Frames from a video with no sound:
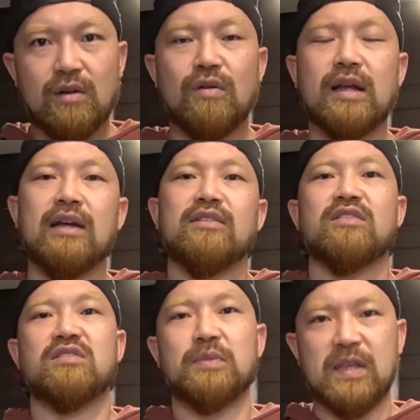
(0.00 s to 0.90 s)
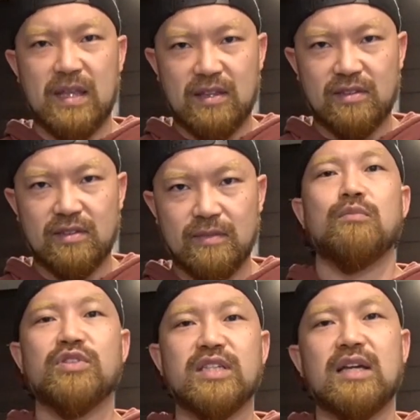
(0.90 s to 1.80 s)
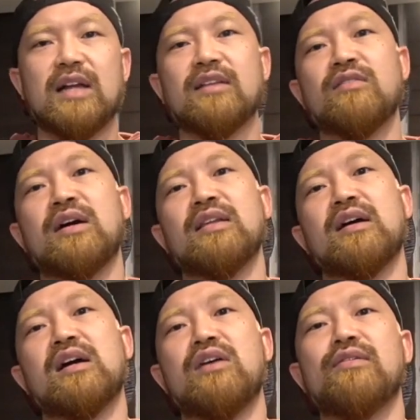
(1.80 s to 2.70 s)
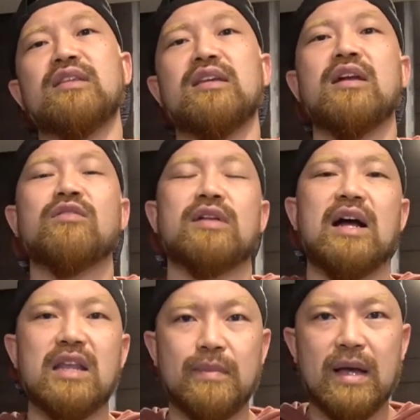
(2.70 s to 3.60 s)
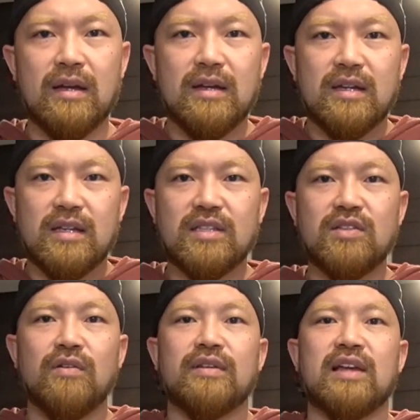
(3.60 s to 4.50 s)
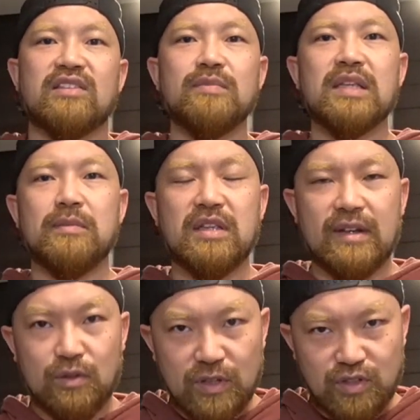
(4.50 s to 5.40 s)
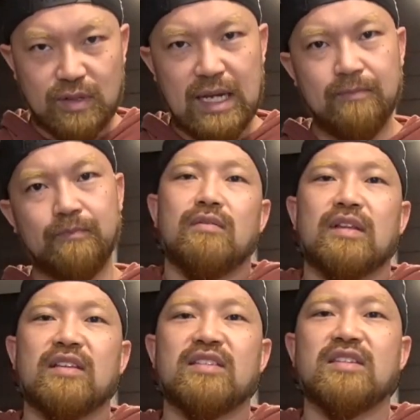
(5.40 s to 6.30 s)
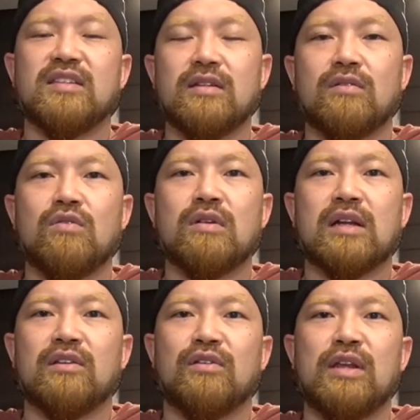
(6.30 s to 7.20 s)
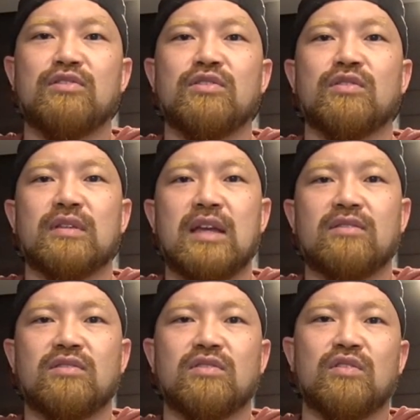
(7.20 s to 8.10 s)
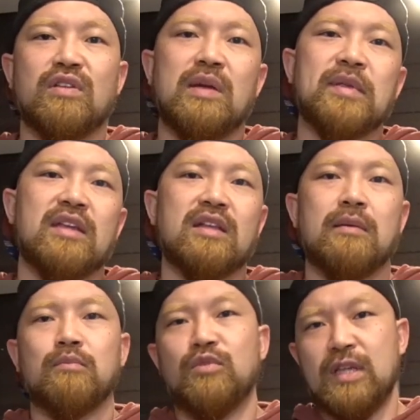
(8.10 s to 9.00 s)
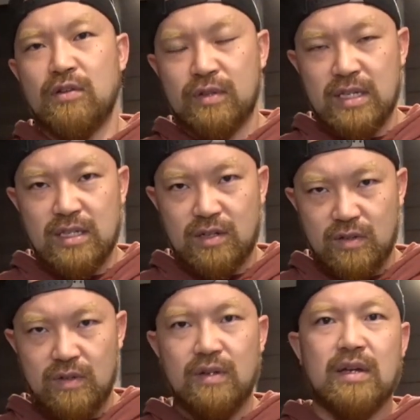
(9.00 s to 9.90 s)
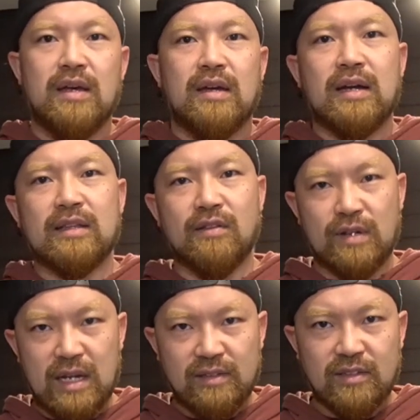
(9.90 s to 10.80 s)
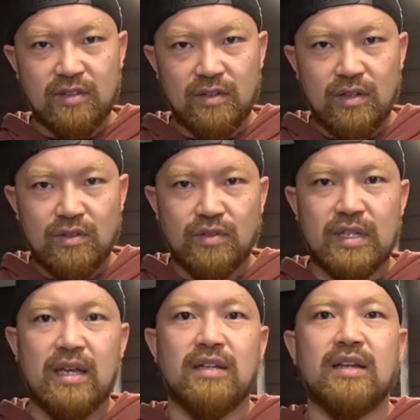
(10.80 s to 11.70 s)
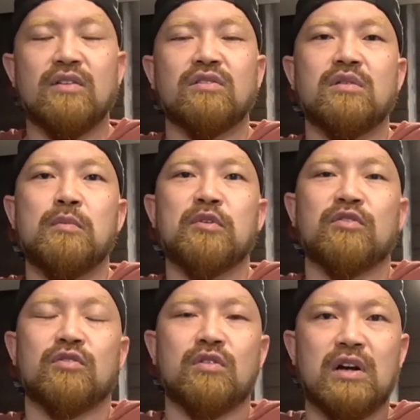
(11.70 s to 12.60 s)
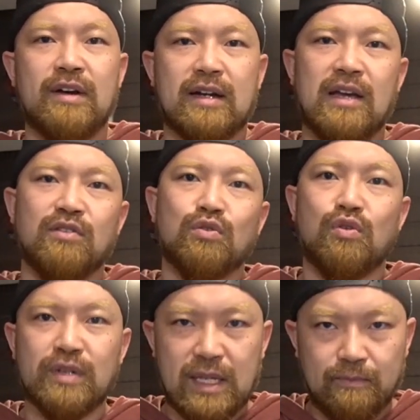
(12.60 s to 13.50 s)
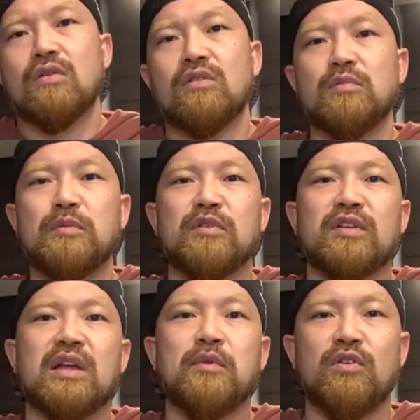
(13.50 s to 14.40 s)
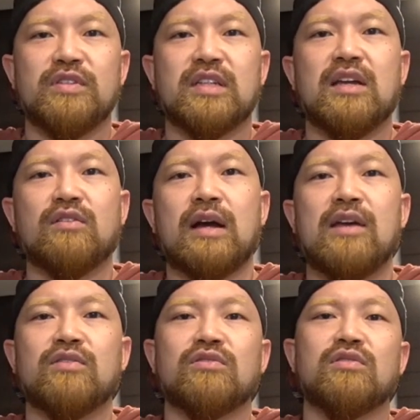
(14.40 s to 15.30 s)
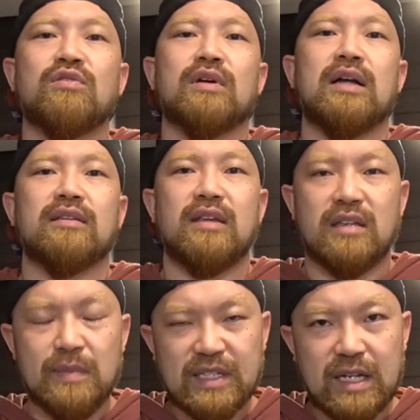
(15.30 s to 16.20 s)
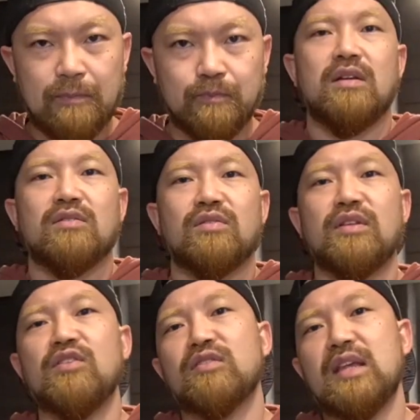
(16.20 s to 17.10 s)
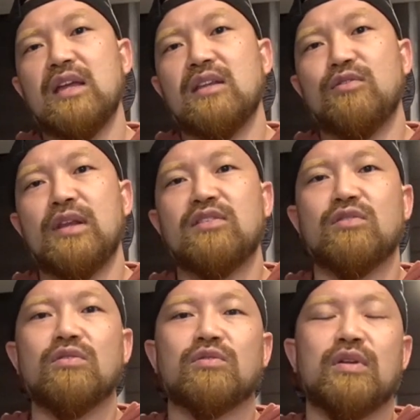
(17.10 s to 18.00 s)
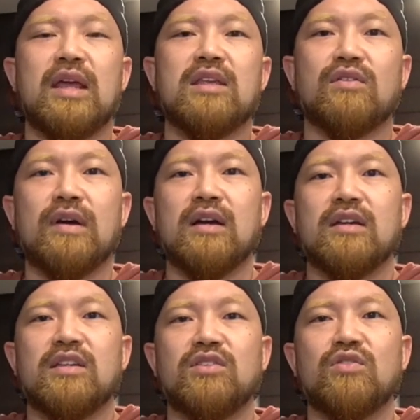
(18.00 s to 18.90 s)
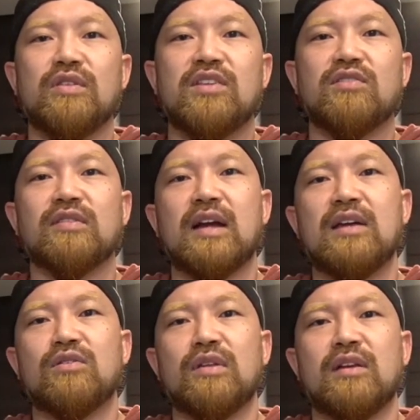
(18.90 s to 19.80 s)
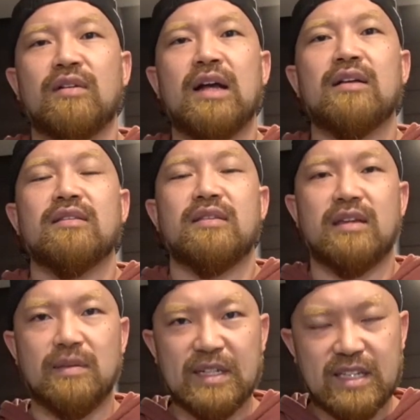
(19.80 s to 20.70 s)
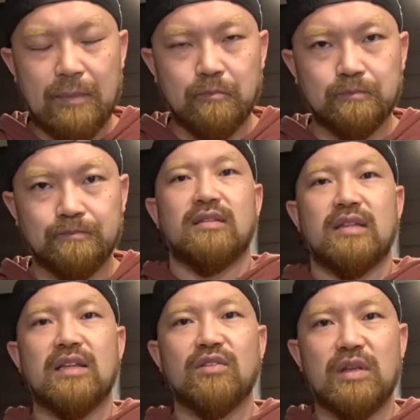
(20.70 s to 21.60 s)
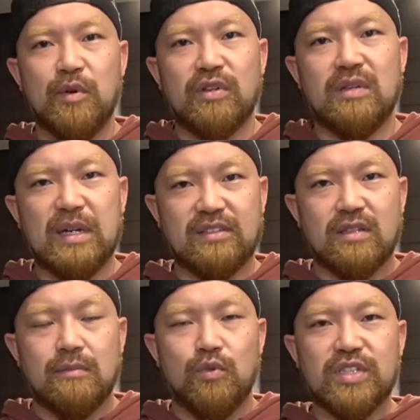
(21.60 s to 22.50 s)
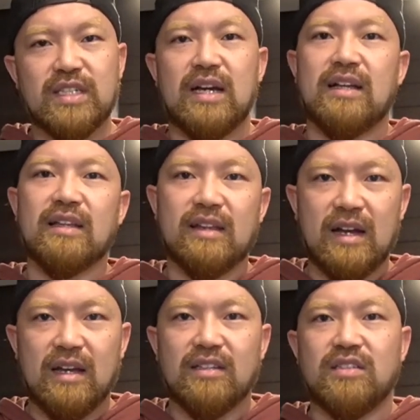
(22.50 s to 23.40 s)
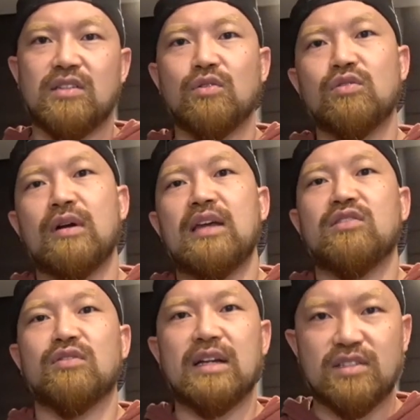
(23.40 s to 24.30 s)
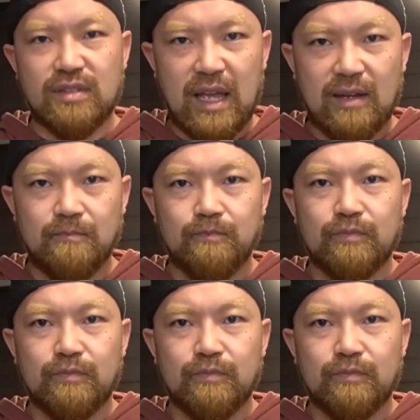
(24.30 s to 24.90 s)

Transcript: これが全てですもしあなたの体が変わっていないのであれば一度休めてみてはどうでしょうか私自身今回のリフレッシュによってずっと痛めていた胸の筋肉肩の関節そして左の太ももの外側外側抗筋この部分の痛みをしっかりと解消することができましたそれによってリフレッシュ後のトレーニングは非常に質の高いトレーニングができました何度でも言いますもしあなたが仕事が忙しくて